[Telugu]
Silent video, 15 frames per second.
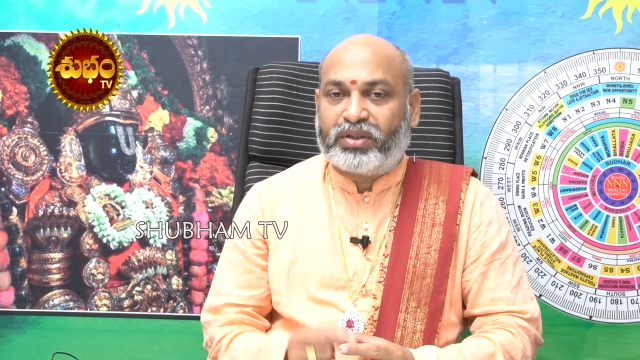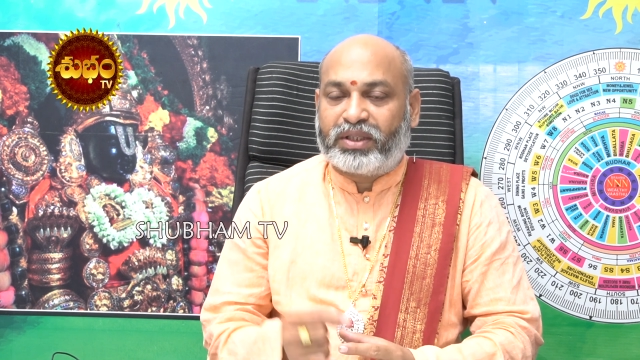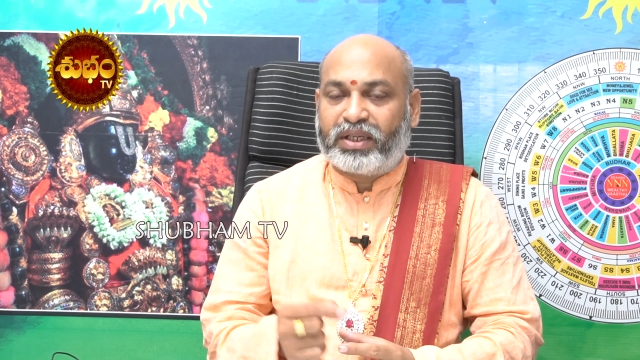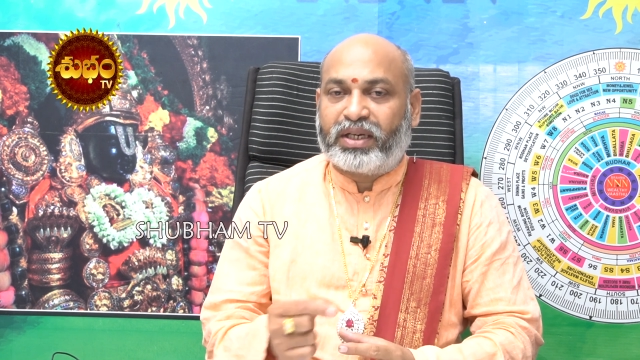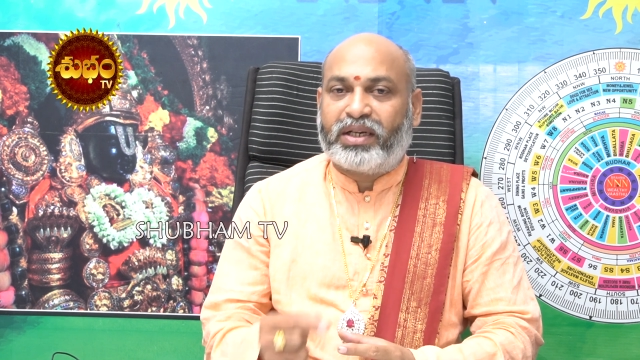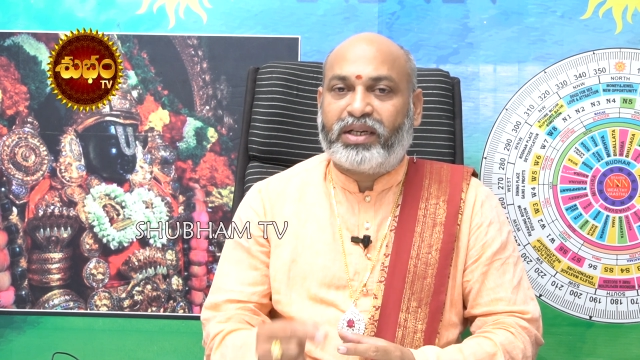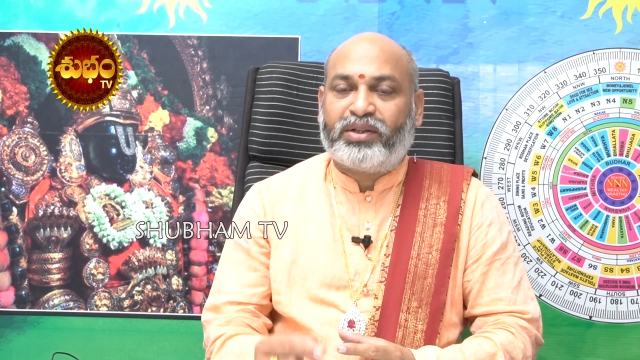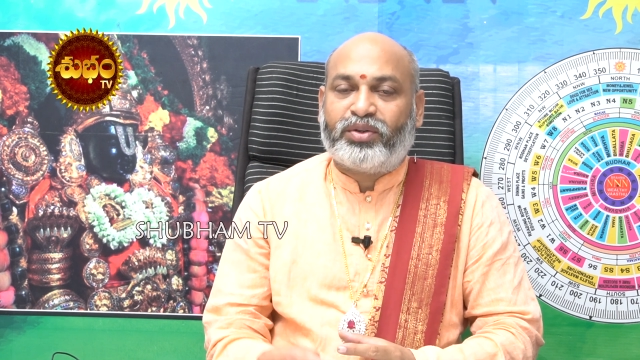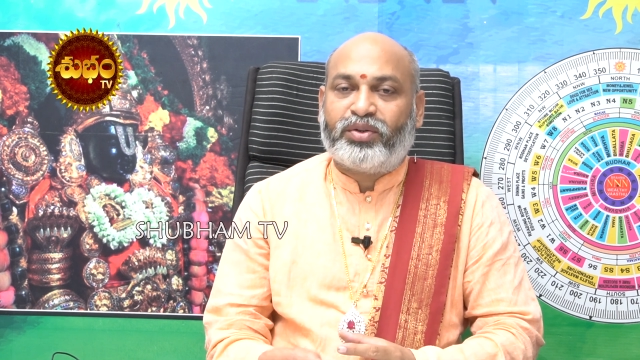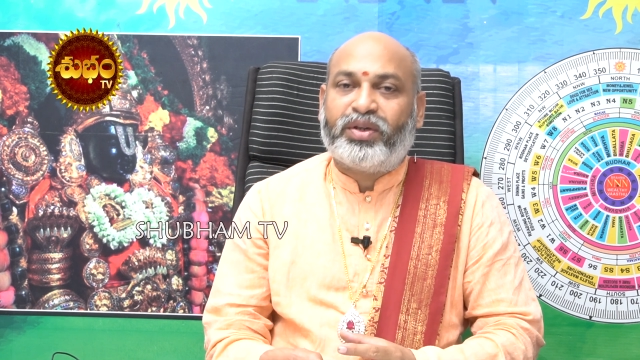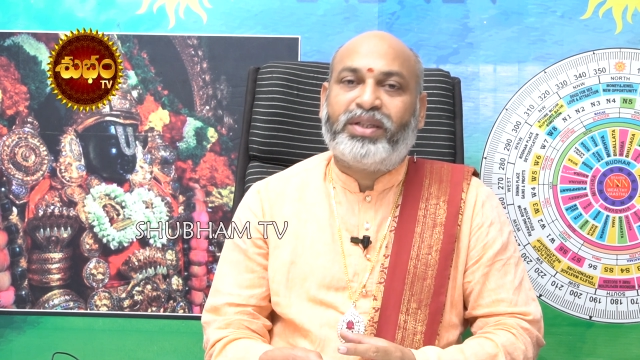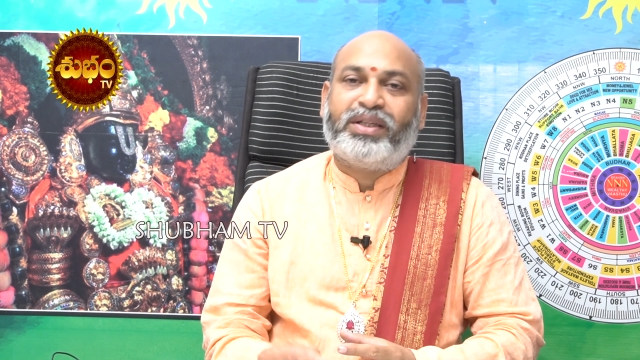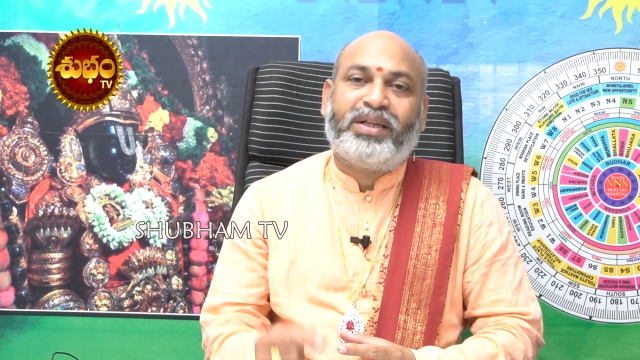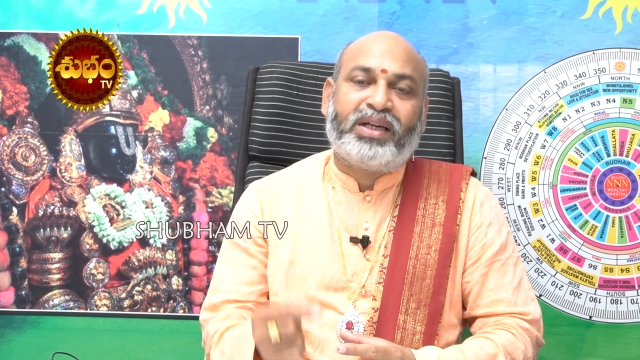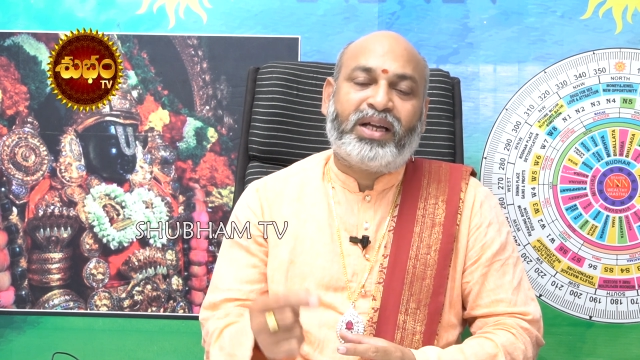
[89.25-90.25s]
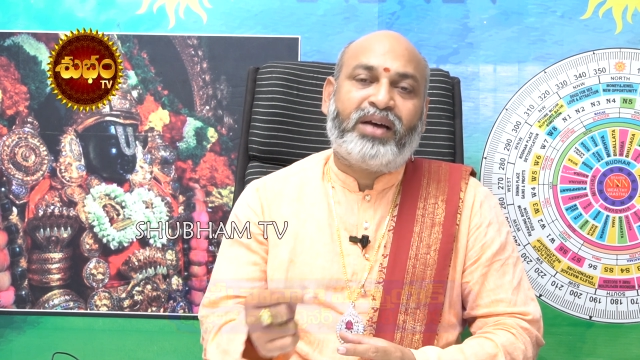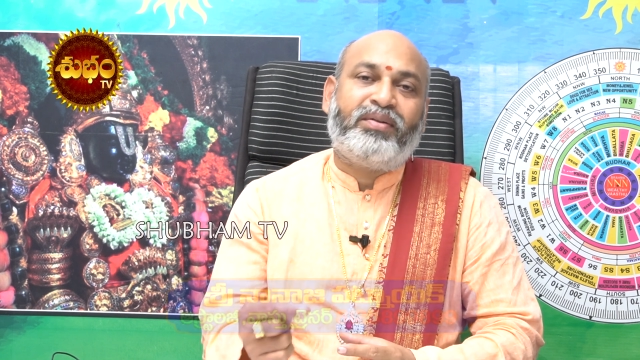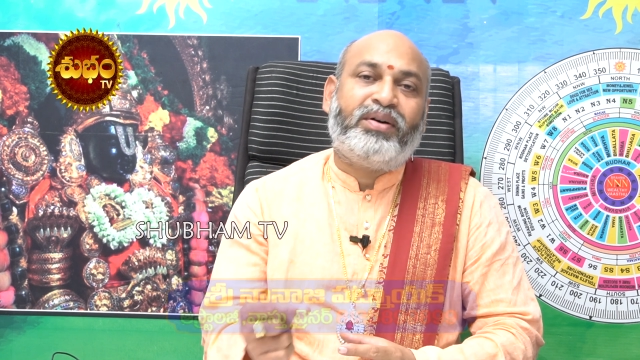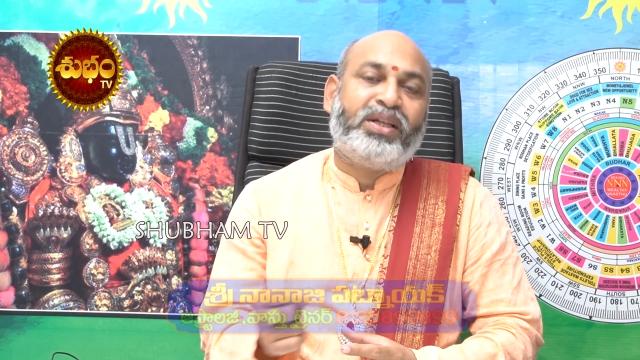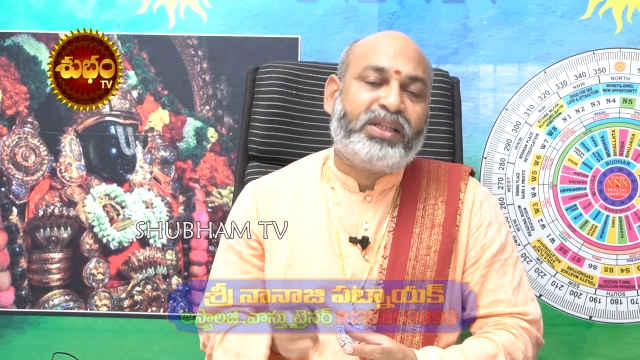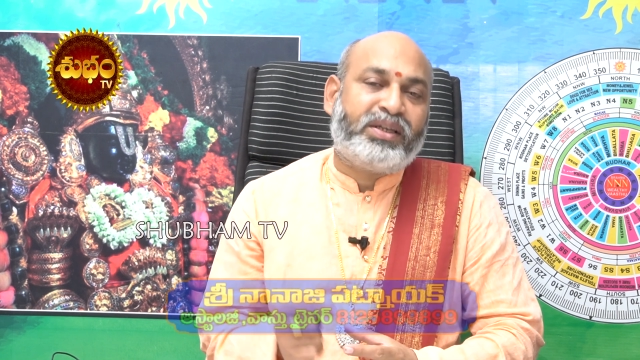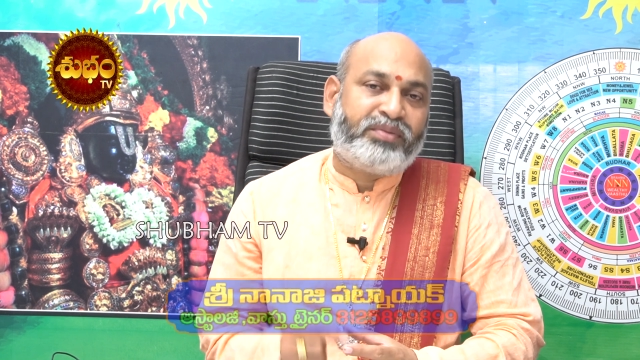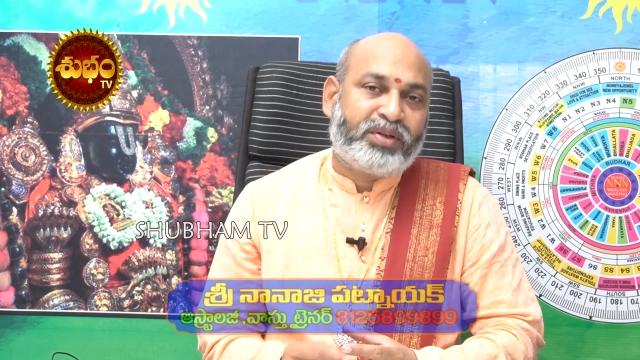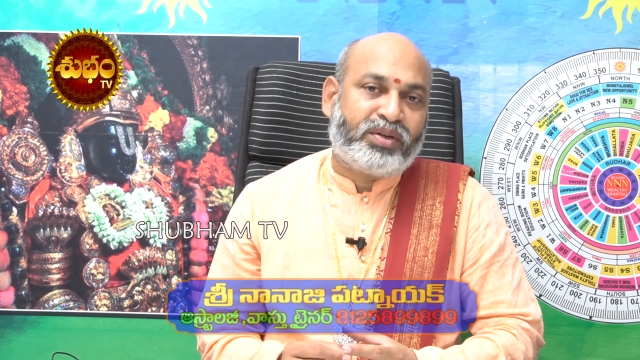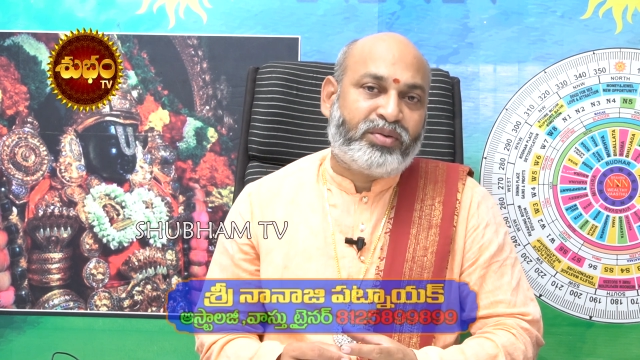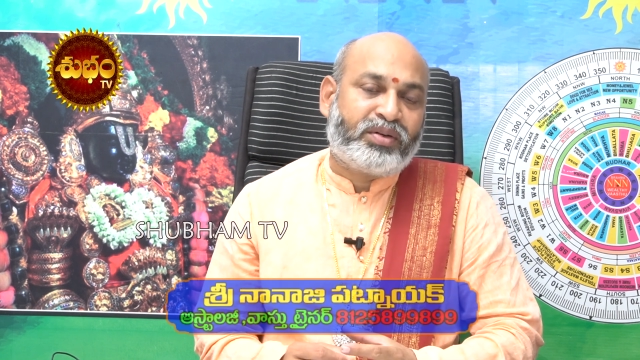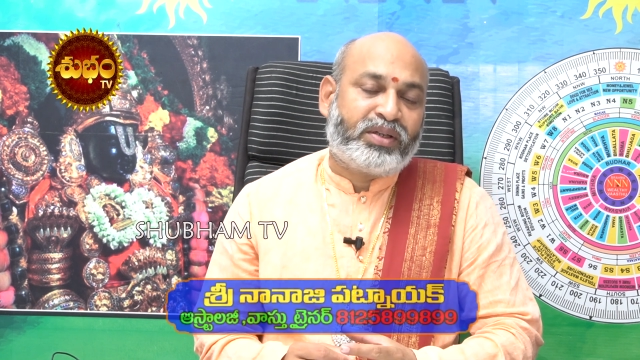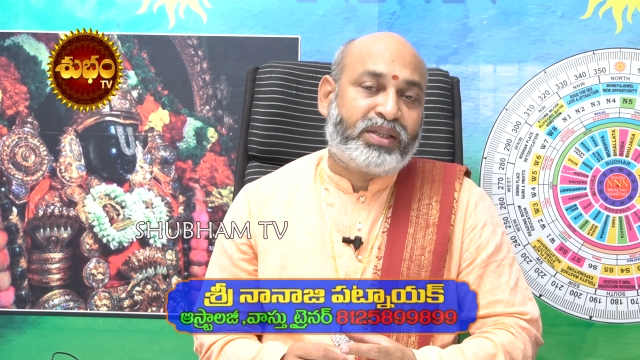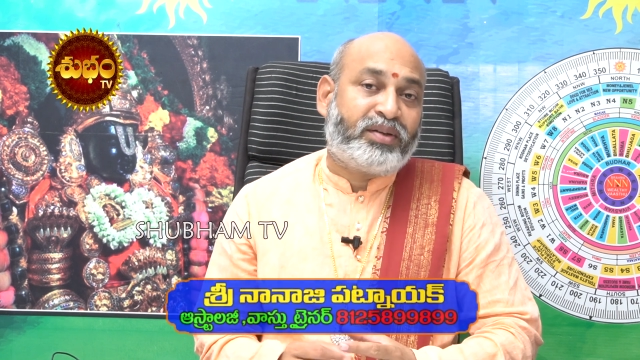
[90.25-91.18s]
తండ్రితో ఏదైనా లావాదేవీలు